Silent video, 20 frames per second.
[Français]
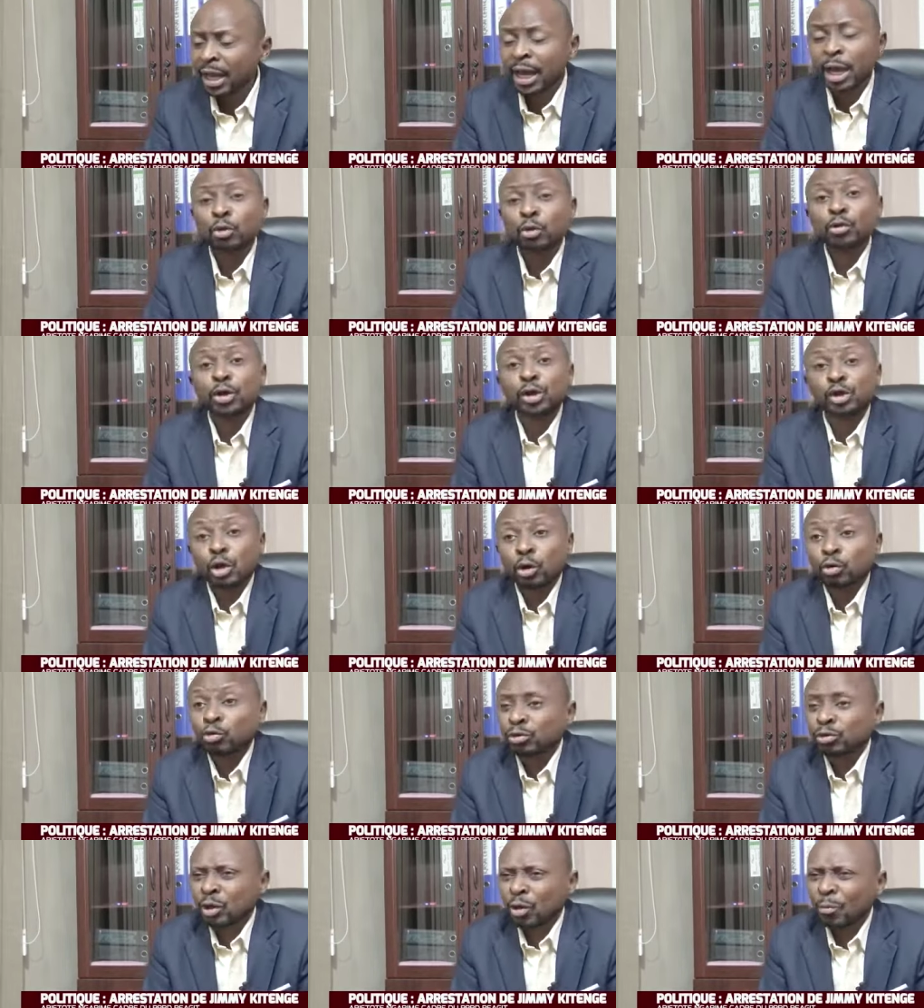et nous disons
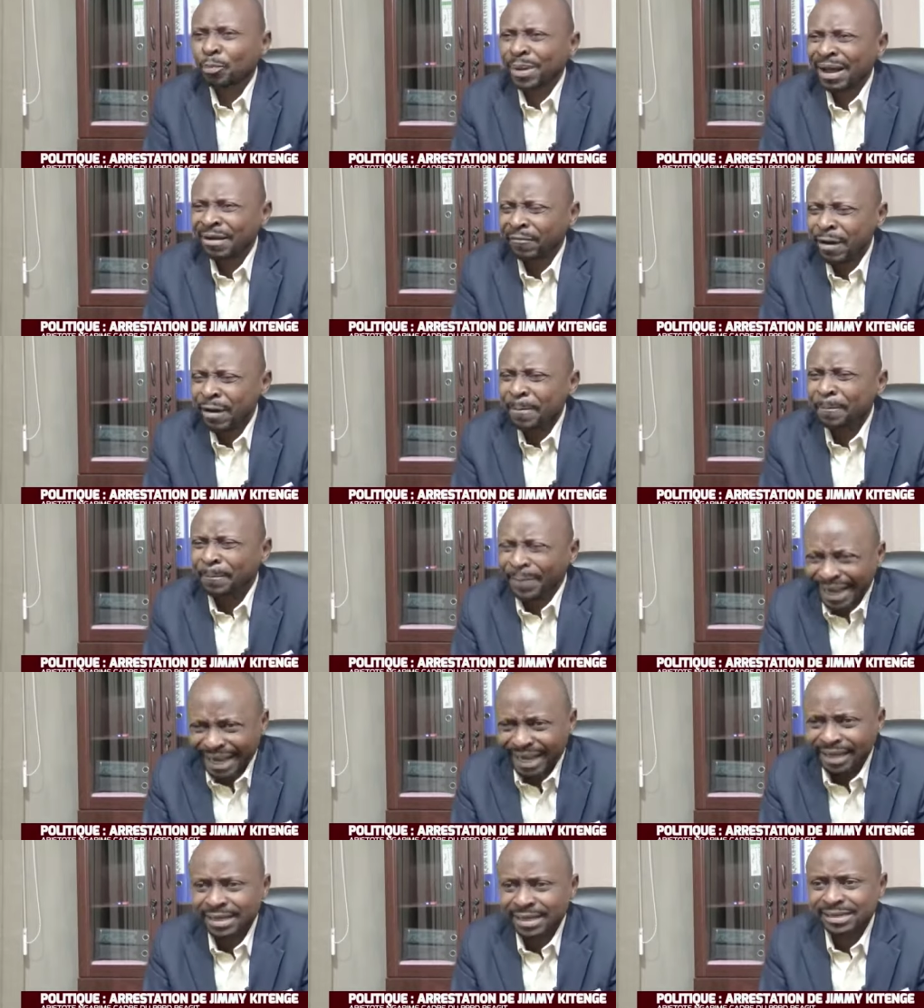que nous n'allons pas avoir
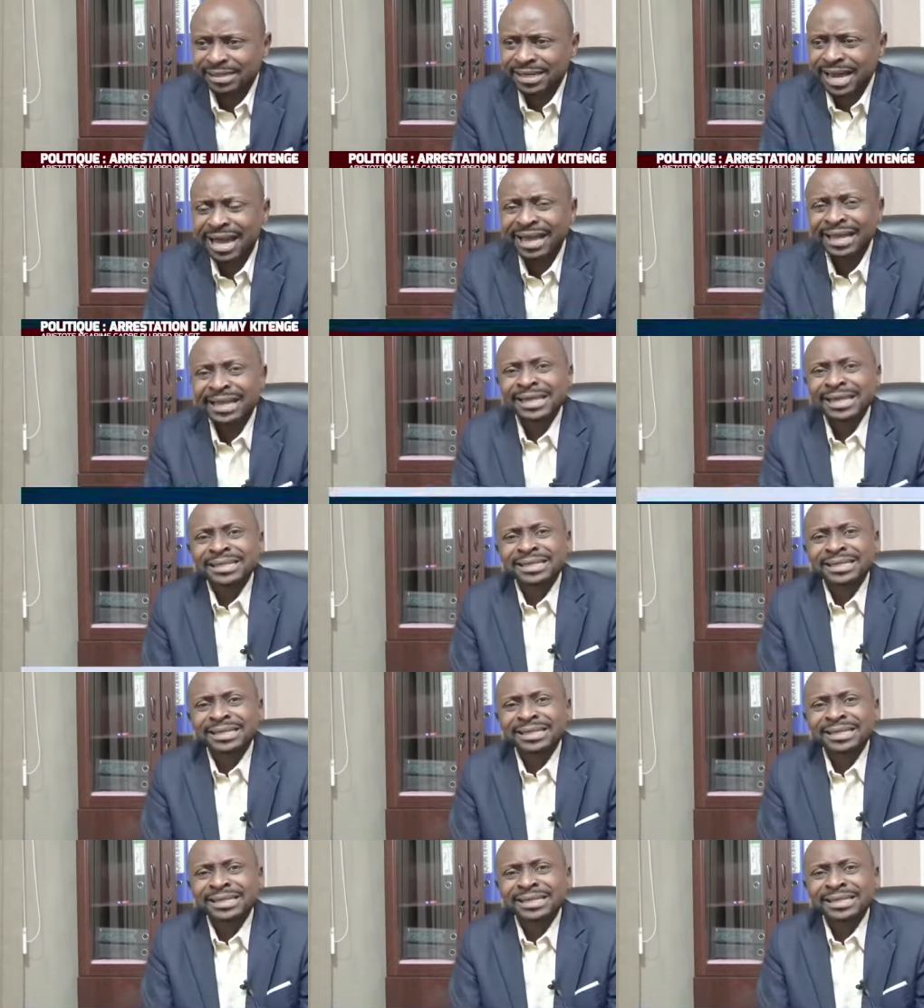peur de ça.